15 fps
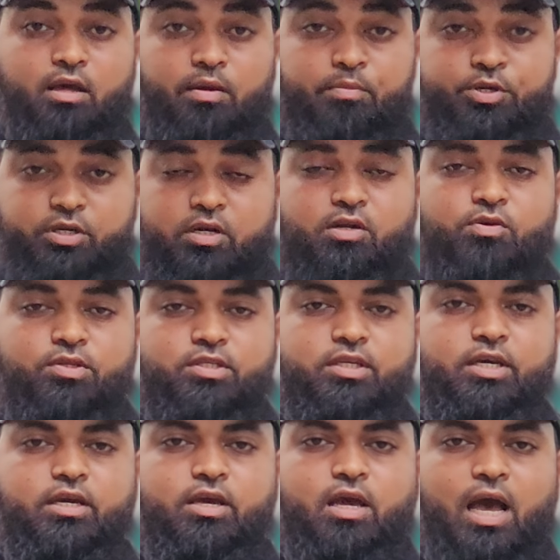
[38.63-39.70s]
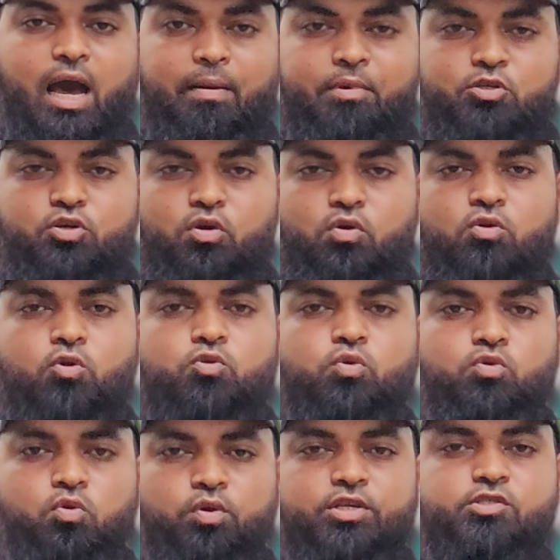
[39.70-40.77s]
বিষয়টা হচ্ছে আমরা যখন নতুন
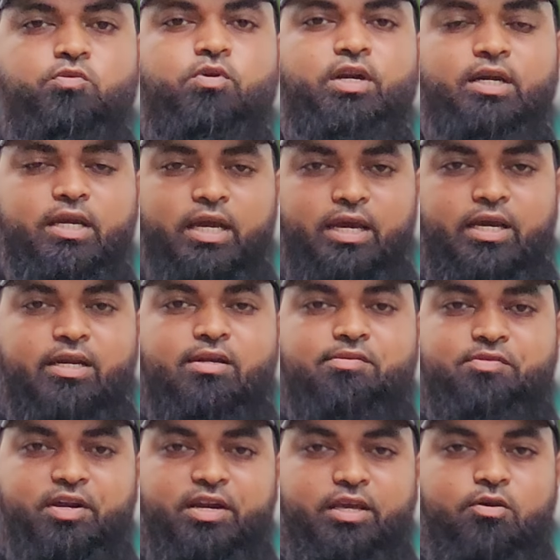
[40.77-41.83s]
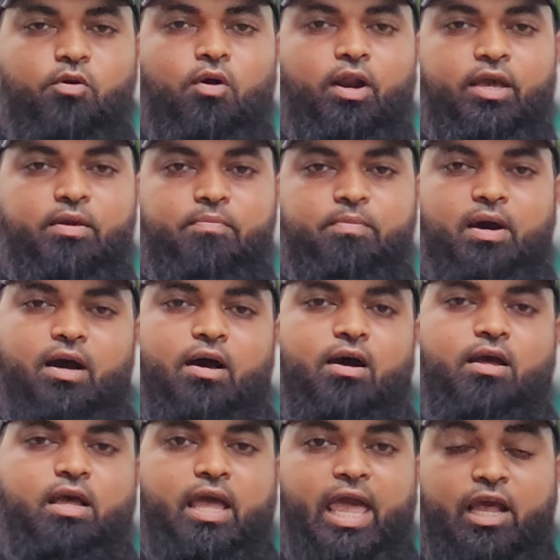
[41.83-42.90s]
কোনো স্টুডেন্টকে ট্রেনিং করাই বা
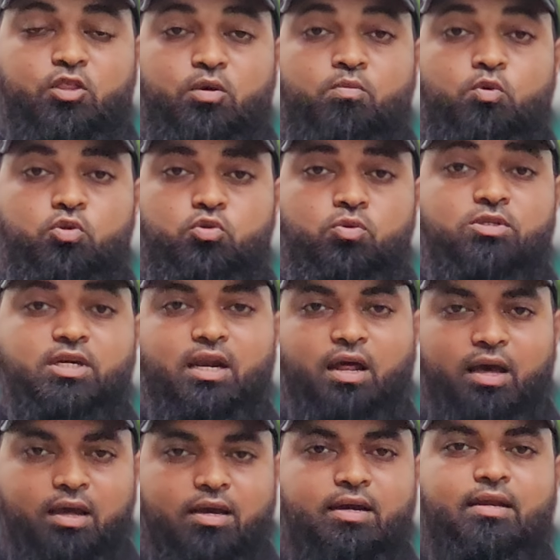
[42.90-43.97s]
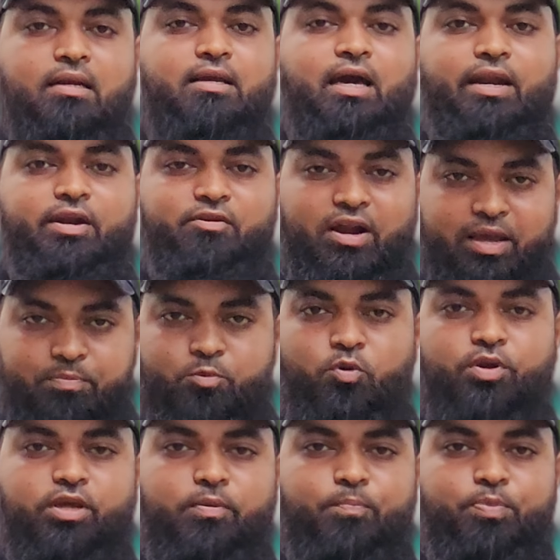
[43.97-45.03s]
একদম নতুন যারা গাড়ি ড্রাইভ
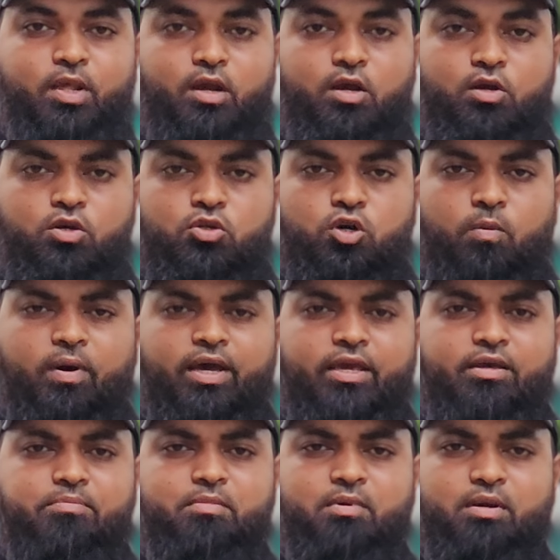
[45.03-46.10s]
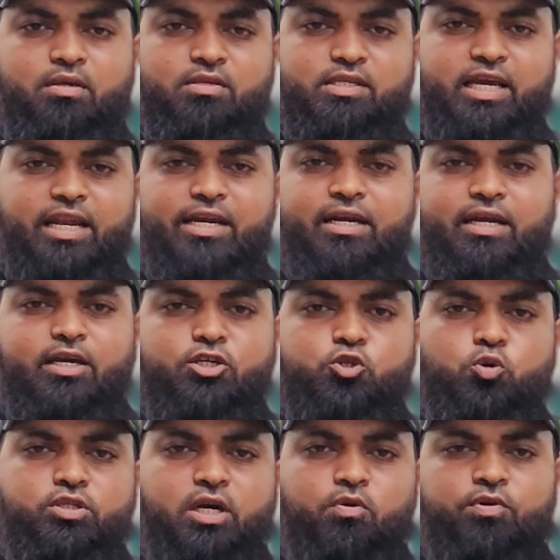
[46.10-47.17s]
করি সবাই স্টেয়ারিংটাকে
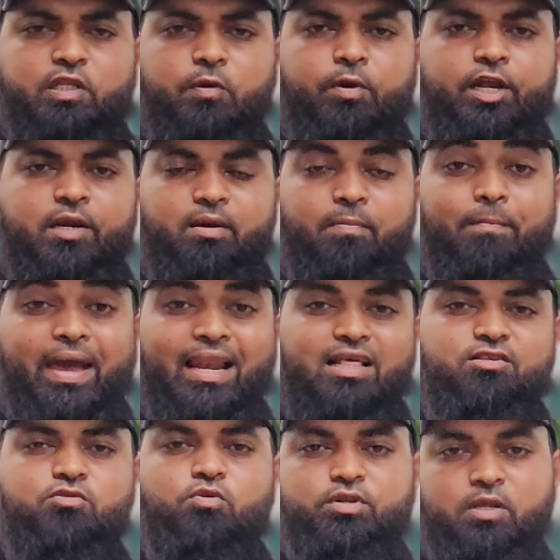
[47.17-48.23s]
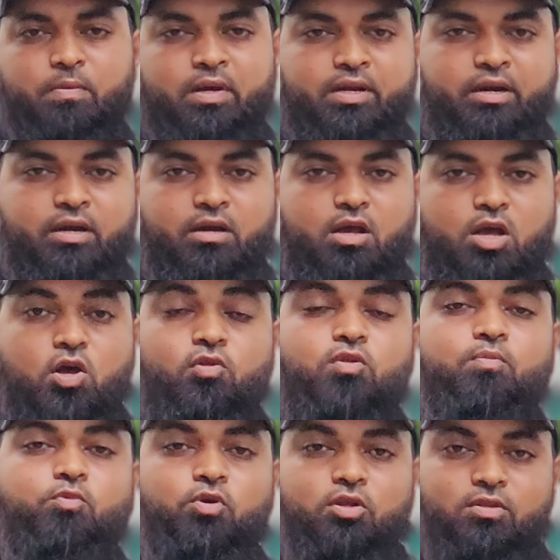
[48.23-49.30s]
সোজা করতে পারি না ব্যালেন্স করতে পারি না তো
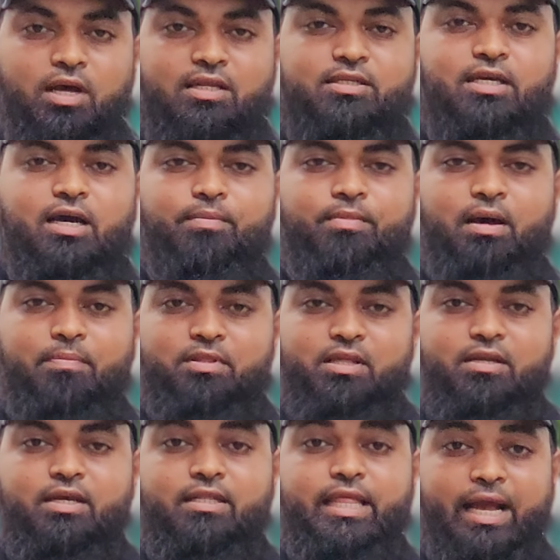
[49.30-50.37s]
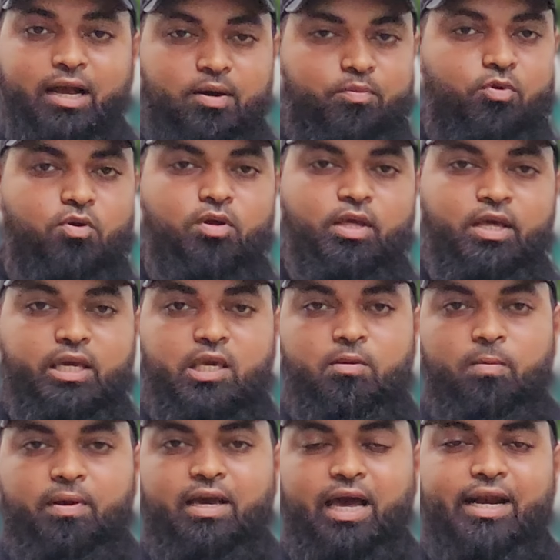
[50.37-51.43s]
মূলত আজকে আমরা আপনাদেরকে দেখাবো
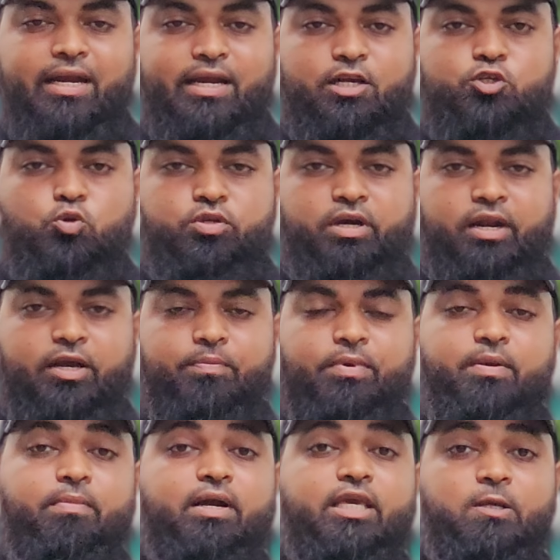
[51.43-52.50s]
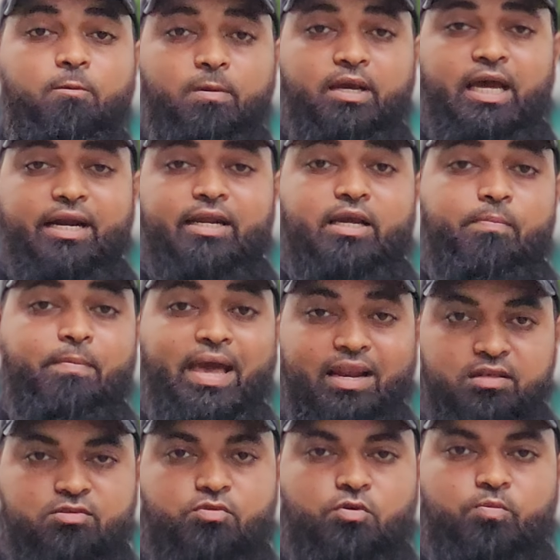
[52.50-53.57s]
কিভাবে গাড়িটাকে সোজা রাখবেন বা কিভাবে গাড়িটাকে
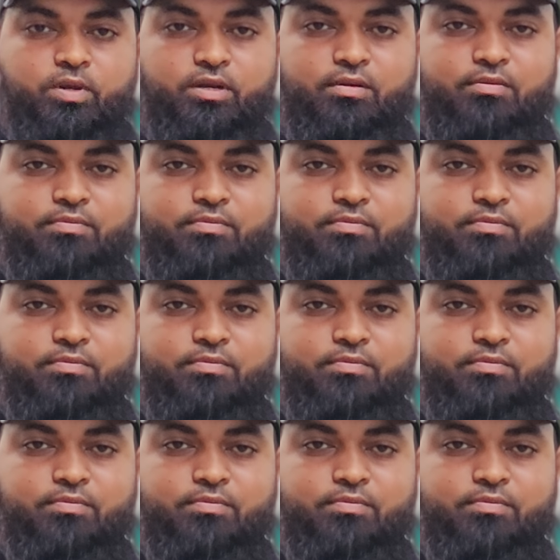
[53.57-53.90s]
ব্যালেন্স করবেন